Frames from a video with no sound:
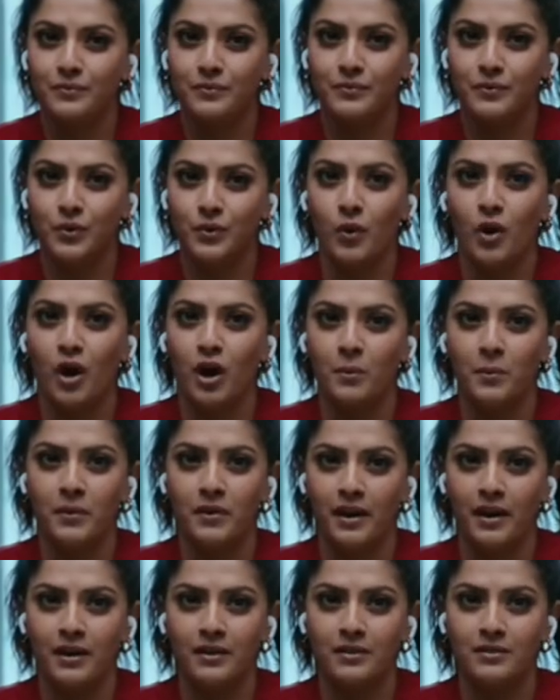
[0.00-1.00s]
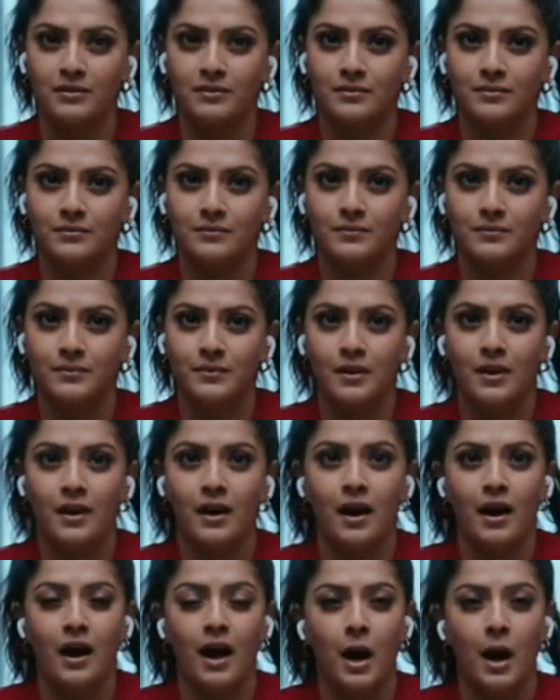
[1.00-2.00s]
यू हर्ड मी
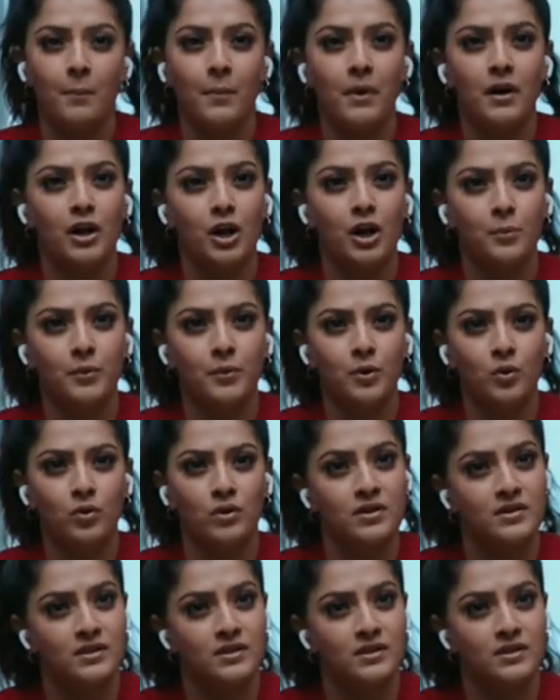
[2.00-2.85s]
राइट माँ के पेट में पलता